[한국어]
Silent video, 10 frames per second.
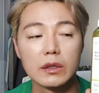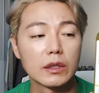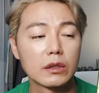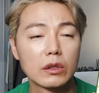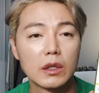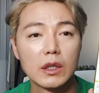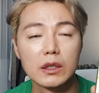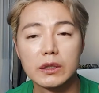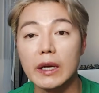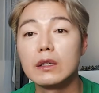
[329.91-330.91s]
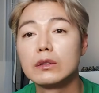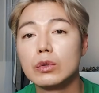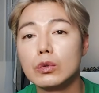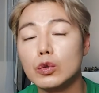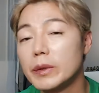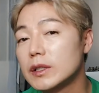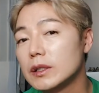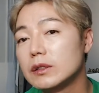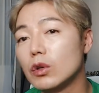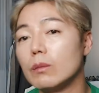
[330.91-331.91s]
그래서 그 댓글도
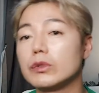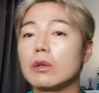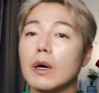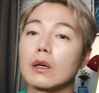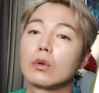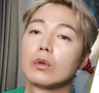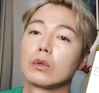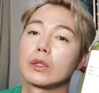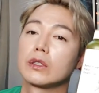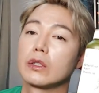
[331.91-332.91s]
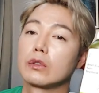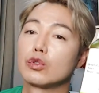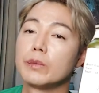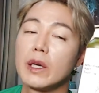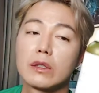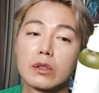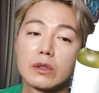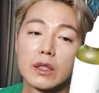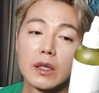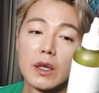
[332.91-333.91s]
구매자들도 엄청 많고, 그래서 이걸 구매해서
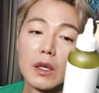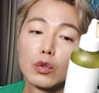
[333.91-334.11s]
이제